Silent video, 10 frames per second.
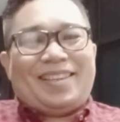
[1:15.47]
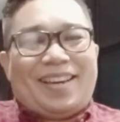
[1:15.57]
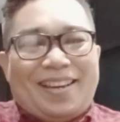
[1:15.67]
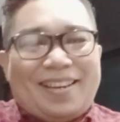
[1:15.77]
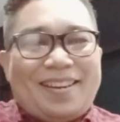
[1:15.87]

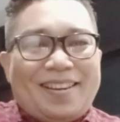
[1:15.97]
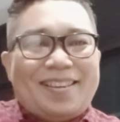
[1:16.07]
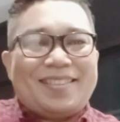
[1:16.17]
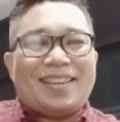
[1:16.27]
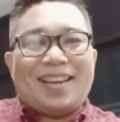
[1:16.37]
uh,
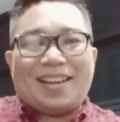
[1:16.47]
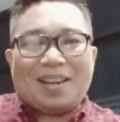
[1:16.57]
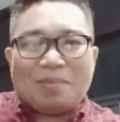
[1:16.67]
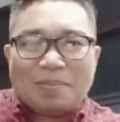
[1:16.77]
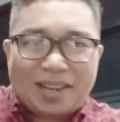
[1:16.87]
saya
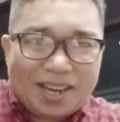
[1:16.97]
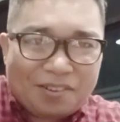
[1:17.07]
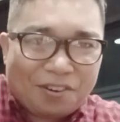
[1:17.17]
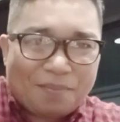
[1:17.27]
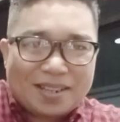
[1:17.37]
akan memberikan
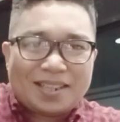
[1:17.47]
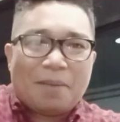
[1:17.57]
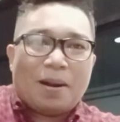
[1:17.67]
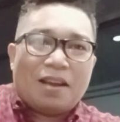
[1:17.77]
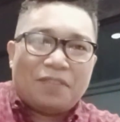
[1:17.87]
informasi
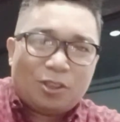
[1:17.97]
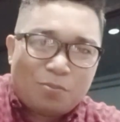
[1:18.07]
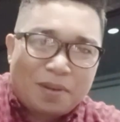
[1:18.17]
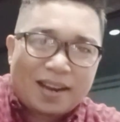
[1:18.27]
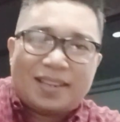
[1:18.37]
kepada
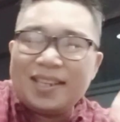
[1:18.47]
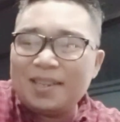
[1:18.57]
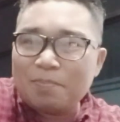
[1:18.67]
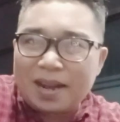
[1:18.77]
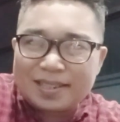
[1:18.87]
VTuber
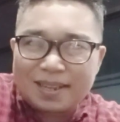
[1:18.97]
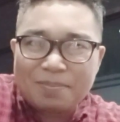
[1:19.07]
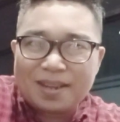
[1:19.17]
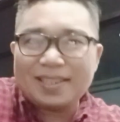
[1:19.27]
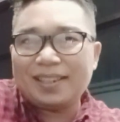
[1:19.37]
di
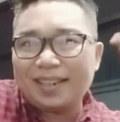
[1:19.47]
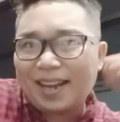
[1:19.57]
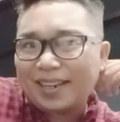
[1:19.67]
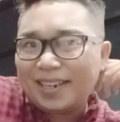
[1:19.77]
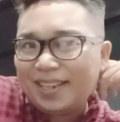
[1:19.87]
masa-masa
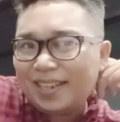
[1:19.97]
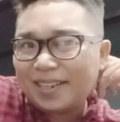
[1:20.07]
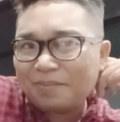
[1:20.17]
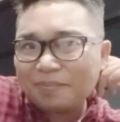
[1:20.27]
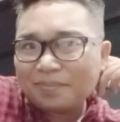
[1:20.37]
tenang ini.
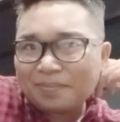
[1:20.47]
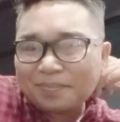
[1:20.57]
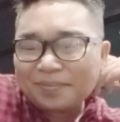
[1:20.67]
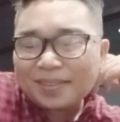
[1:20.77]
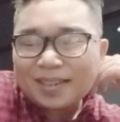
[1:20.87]

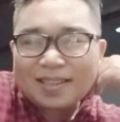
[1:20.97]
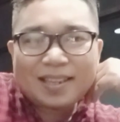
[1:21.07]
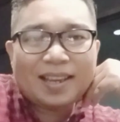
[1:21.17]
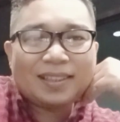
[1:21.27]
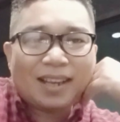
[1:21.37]

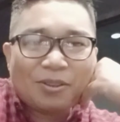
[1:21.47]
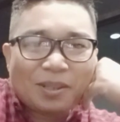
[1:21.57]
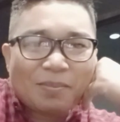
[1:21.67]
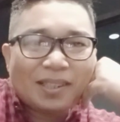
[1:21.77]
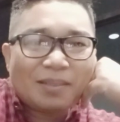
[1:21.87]
Saya tahu
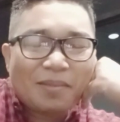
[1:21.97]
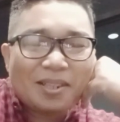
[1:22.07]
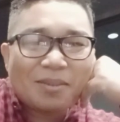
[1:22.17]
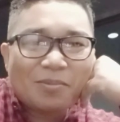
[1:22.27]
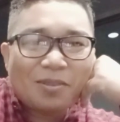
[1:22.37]
teman-teman
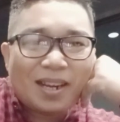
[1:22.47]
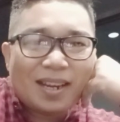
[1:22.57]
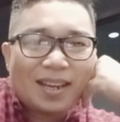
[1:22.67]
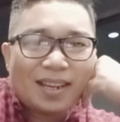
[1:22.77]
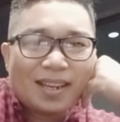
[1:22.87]

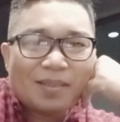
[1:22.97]
semua